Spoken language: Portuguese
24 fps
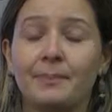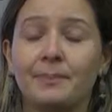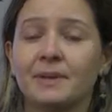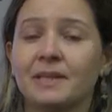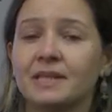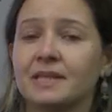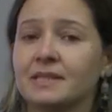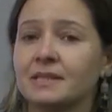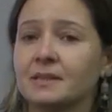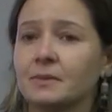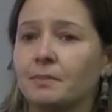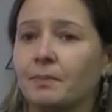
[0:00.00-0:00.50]

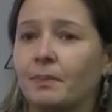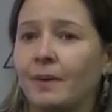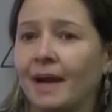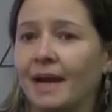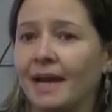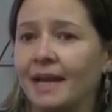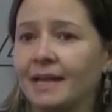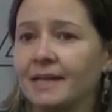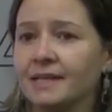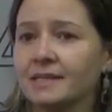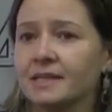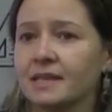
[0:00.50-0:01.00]

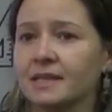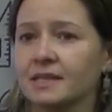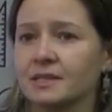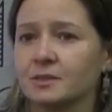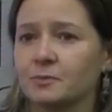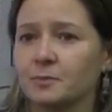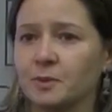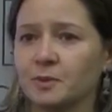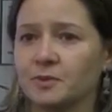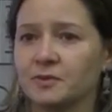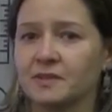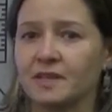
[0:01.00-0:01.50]
principais
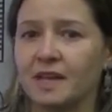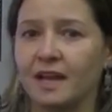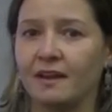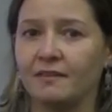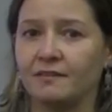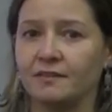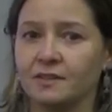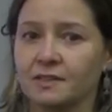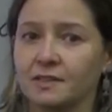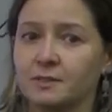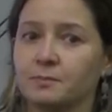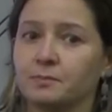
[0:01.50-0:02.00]

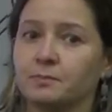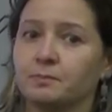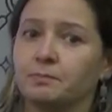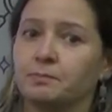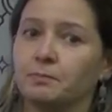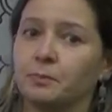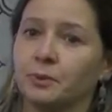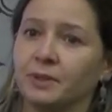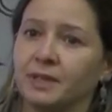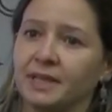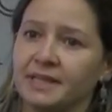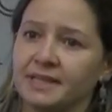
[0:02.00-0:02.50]
responsáveis
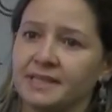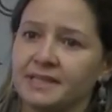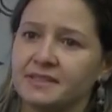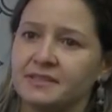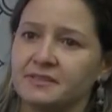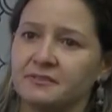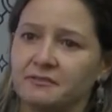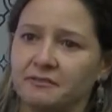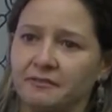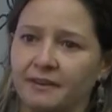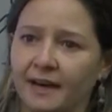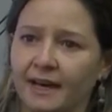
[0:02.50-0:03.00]
por
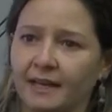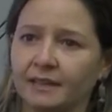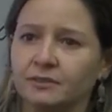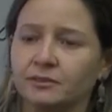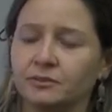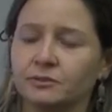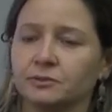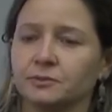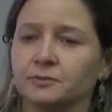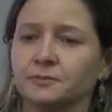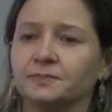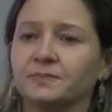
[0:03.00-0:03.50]
esse
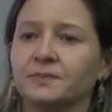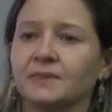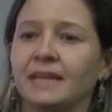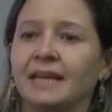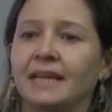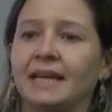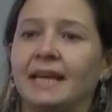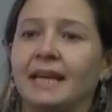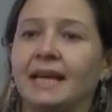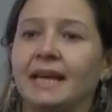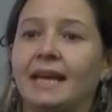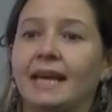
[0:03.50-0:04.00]
fato
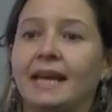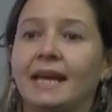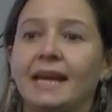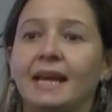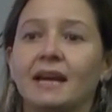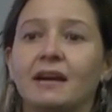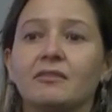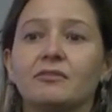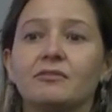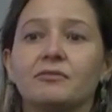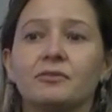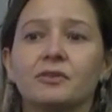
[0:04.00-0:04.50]
é
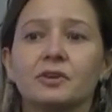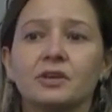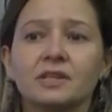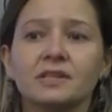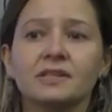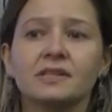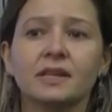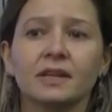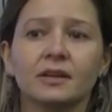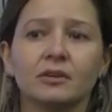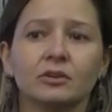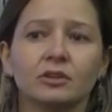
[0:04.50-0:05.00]
a
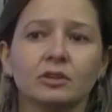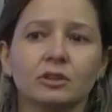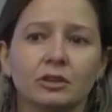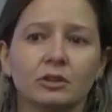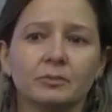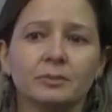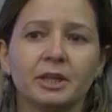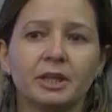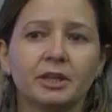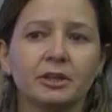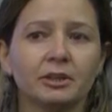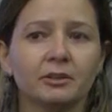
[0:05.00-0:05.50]
força
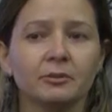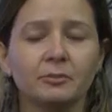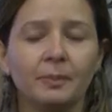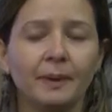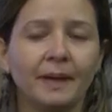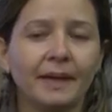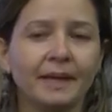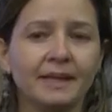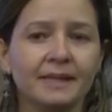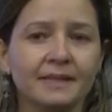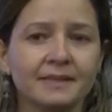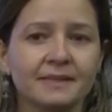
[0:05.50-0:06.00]
econômica do
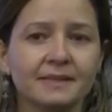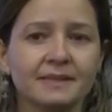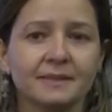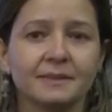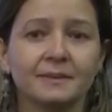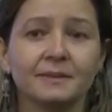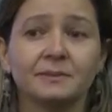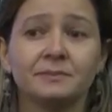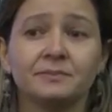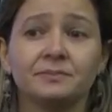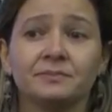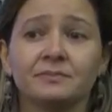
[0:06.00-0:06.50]
país,
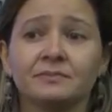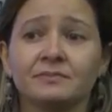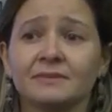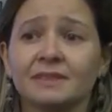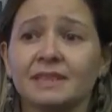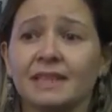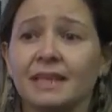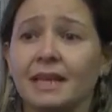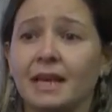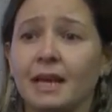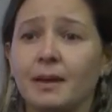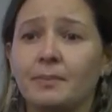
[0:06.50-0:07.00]

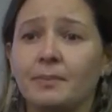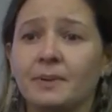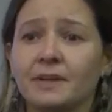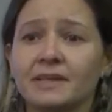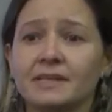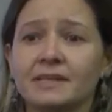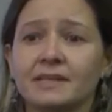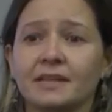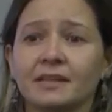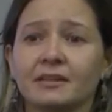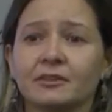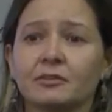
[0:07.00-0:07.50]
que
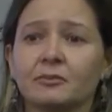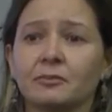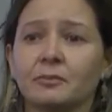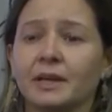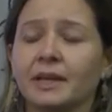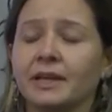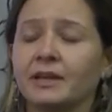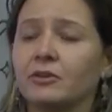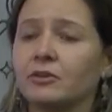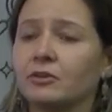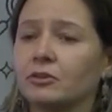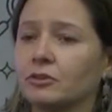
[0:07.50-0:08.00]
apresenta
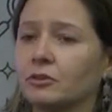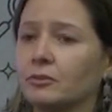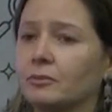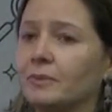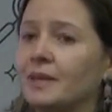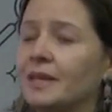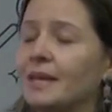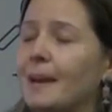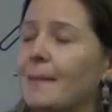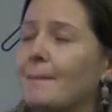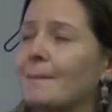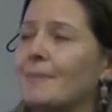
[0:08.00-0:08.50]
uma economia